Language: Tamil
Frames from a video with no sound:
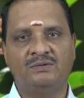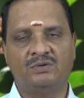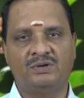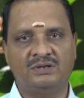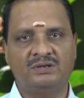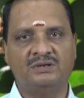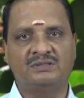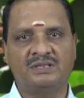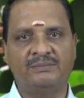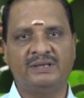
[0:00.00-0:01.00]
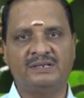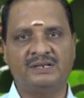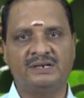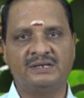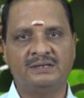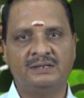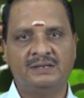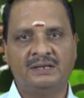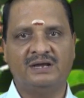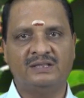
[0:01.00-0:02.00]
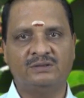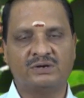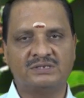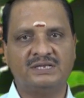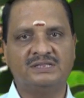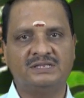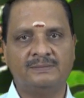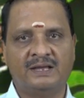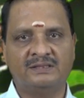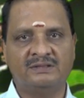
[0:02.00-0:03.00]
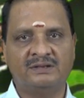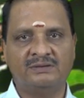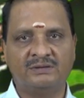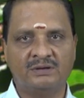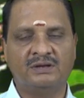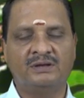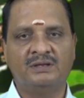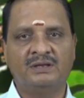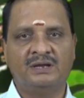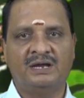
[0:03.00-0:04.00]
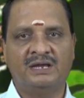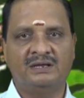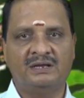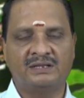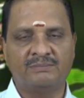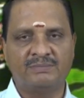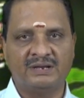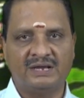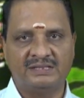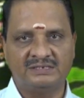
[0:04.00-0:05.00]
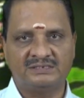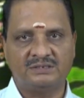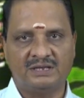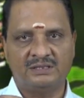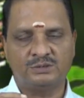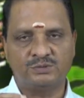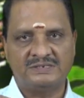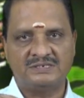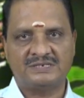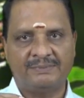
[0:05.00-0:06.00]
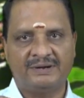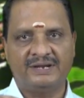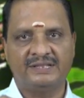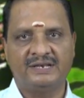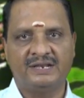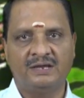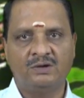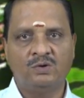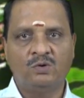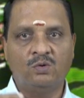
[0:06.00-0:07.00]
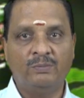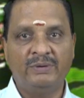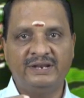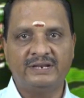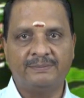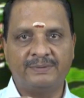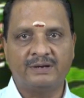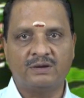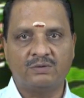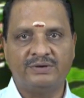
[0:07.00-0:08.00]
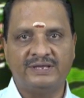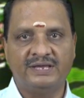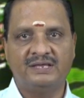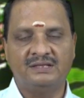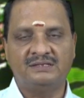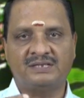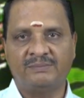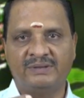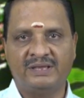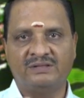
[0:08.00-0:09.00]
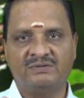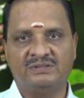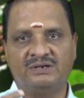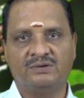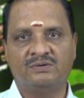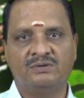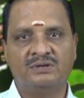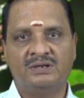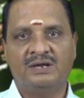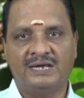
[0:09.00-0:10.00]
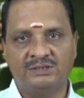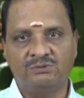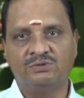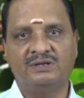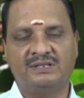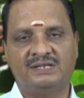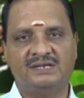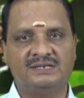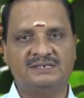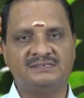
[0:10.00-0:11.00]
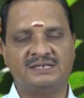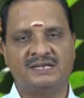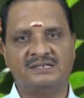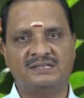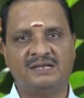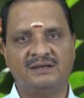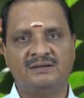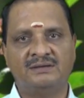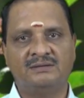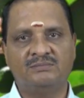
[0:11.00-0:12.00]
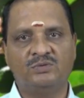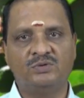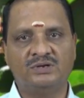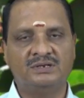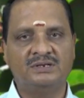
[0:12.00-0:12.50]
ஒரு தன்மை அதில் இருக்குது அதோடு சேர்த்து அந்த இது நீங்கள் ரொம்ப அந்த அதை சுவைச்சு சாப்பிட்டுக்கிட்டே இருந்தீங்கன்னா உமிழ்நீரை பெருக்கக்கூடிய தன்மை அதுக்கு வந்துட்டுருக்கும் அதுவும் அதில் சார்ந்தது தான் மூணு